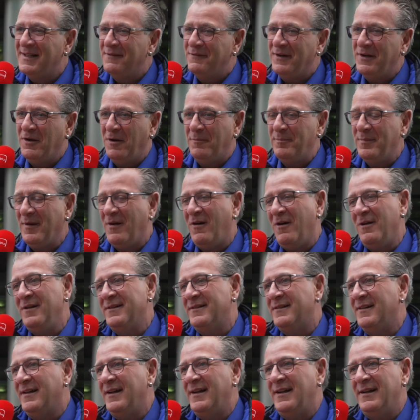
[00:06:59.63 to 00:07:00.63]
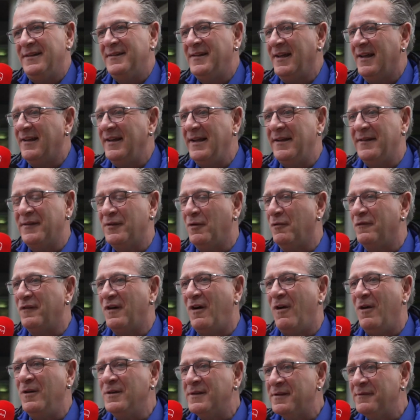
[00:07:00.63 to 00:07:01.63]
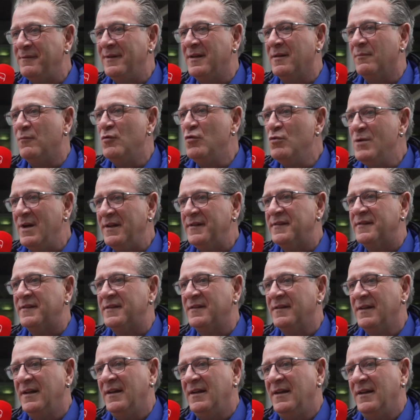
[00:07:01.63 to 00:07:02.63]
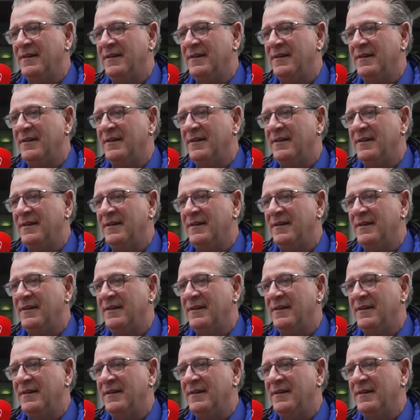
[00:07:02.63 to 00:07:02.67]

wenn jemand halt, äh, sich nicht so verhält, wie er muss.